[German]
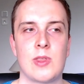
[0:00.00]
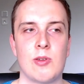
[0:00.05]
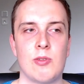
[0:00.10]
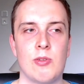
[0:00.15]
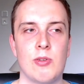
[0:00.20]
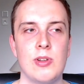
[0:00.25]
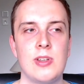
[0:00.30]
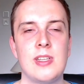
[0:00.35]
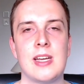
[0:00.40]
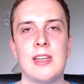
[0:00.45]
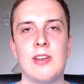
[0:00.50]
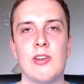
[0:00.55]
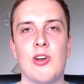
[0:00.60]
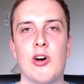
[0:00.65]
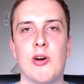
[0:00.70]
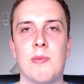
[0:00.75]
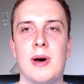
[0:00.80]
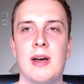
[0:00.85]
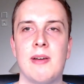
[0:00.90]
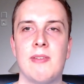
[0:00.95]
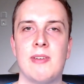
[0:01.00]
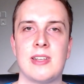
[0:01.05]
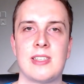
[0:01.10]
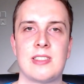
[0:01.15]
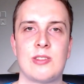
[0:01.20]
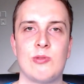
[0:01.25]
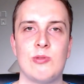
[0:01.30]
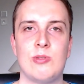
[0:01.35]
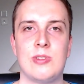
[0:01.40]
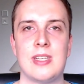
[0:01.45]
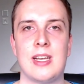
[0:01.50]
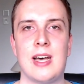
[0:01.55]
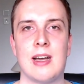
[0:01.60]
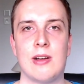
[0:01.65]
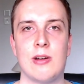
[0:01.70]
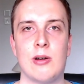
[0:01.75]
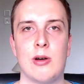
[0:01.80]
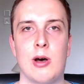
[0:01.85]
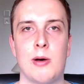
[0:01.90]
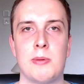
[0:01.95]
und dann nochmal was zu
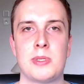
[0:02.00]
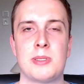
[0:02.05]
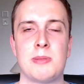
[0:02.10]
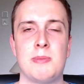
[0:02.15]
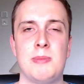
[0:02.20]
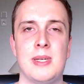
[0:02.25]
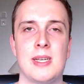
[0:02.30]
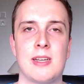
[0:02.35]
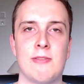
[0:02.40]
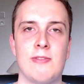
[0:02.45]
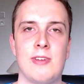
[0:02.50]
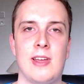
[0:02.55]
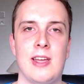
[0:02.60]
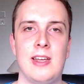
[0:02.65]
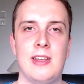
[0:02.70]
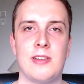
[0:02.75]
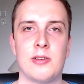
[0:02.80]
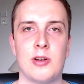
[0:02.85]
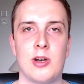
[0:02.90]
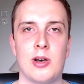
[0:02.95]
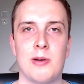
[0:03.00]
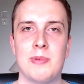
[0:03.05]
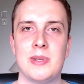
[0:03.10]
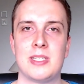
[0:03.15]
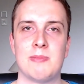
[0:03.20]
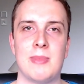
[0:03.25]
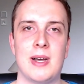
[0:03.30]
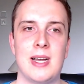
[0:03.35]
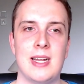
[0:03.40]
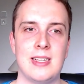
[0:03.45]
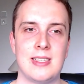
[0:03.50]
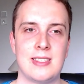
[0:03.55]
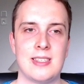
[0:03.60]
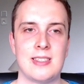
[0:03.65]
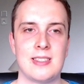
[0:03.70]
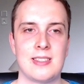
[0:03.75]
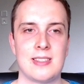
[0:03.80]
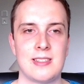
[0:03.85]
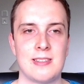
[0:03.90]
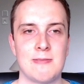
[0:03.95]
sagen, ob es mir gefällt, ob es meins
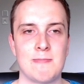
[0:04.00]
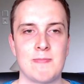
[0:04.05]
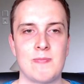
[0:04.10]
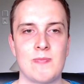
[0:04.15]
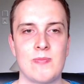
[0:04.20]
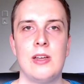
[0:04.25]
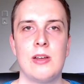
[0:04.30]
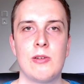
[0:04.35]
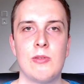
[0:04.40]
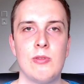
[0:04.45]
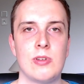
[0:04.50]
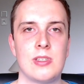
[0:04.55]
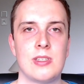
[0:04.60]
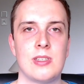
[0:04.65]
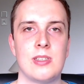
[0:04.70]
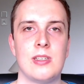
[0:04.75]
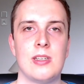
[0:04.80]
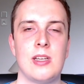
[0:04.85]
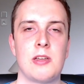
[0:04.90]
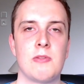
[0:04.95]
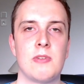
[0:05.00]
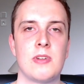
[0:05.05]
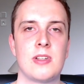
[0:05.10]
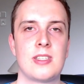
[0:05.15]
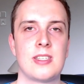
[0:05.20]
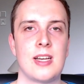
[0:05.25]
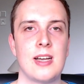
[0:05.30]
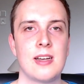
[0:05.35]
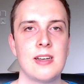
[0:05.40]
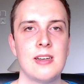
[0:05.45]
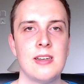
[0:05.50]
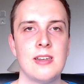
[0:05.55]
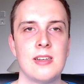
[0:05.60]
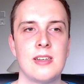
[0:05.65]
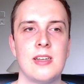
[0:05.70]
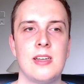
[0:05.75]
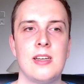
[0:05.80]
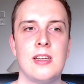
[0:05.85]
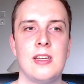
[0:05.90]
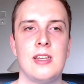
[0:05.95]
ist. Gut, ich würde sagen,
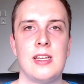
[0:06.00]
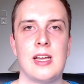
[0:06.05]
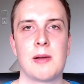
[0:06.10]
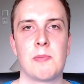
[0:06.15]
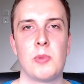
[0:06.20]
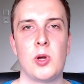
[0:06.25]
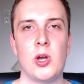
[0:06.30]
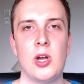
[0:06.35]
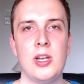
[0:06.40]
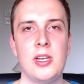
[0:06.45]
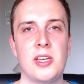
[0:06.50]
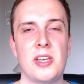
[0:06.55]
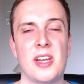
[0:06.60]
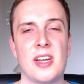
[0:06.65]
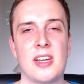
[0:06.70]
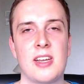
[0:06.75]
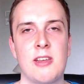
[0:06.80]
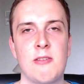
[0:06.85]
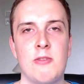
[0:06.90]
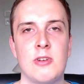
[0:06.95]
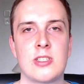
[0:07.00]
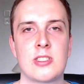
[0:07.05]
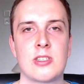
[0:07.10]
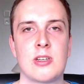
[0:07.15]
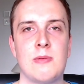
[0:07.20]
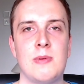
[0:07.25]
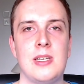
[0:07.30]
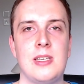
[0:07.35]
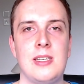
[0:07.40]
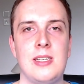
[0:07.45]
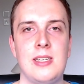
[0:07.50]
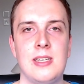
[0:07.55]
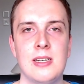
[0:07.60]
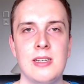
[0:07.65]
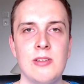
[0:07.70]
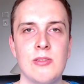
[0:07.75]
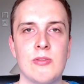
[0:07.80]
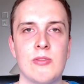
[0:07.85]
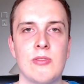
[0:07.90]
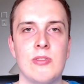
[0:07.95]
Young Bird, dir danke ich fürs
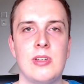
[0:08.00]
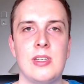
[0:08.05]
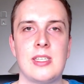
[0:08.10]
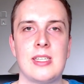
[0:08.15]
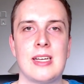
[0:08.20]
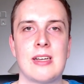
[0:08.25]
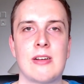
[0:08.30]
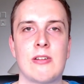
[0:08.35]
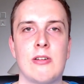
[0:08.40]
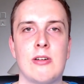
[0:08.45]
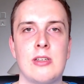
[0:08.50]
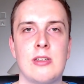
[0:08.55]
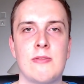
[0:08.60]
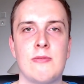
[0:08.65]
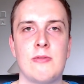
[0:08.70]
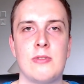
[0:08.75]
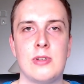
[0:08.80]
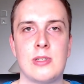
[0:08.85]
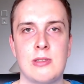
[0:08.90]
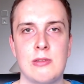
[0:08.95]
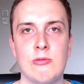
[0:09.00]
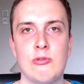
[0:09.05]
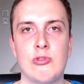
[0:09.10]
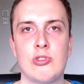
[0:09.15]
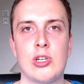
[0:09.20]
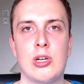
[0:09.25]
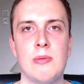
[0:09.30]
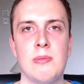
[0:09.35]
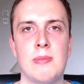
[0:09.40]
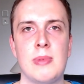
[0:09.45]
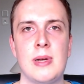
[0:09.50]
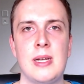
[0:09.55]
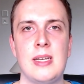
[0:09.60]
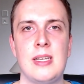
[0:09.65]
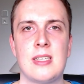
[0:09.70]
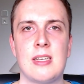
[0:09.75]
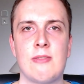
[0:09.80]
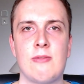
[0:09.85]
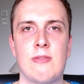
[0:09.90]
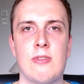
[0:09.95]
Kommentieren und ich danke euch fürs Zuschauen bei
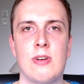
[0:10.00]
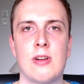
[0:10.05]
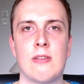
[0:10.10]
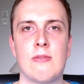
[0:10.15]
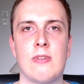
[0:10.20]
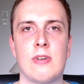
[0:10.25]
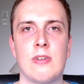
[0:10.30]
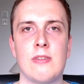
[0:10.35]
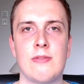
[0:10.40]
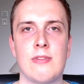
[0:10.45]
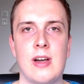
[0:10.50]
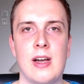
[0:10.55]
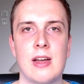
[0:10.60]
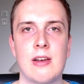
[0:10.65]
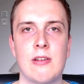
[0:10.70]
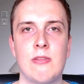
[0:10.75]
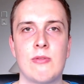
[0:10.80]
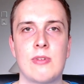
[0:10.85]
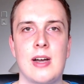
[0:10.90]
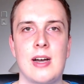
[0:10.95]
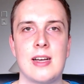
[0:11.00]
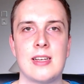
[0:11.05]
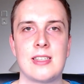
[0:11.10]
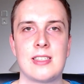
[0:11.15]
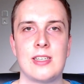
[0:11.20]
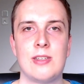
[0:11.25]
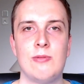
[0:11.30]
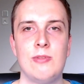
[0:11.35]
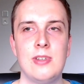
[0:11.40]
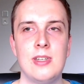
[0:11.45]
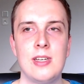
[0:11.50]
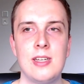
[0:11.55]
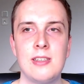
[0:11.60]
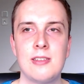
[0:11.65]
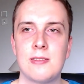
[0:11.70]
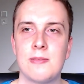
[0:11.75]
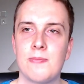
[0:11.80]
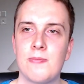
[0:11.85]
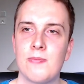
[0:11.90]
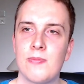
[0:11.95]
dieser Folge von Frag du Lukas 100.
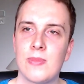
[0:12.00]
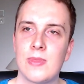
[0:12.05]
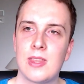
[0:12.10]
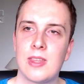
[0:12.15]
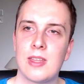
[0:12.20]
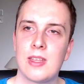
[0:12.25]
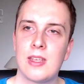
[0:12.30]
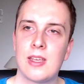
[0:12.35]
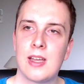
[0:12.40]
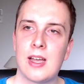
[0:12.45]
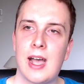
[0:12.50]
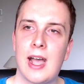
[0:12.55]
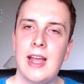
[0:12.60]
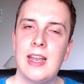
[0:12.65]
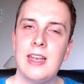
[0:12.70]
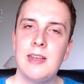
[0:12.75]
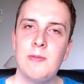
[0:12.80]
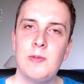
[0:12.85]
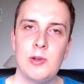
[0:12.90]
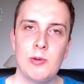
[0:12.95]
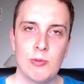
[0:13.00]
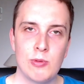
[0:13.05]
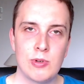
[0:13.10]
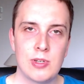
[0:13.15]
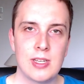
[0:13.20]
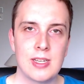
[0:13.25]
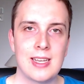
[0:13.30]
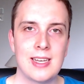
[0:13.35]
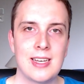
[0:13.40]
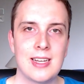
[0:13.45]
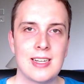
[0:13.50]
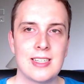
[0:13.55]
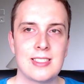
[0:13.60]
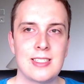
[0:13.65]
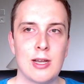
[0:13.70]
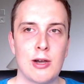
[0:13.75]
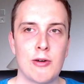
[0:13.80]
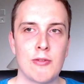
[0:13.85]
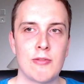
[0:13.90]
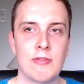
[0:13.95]
Eine Minute geht jetzt
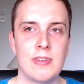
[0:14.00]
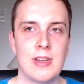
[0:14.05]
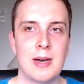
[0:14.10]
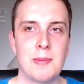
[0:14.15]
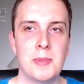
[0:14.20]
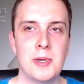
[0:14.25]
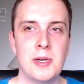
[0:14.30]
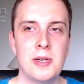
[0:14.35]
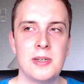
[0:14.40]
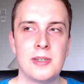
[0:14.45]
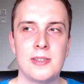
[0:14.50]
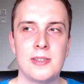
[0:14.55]
die Aufnahme.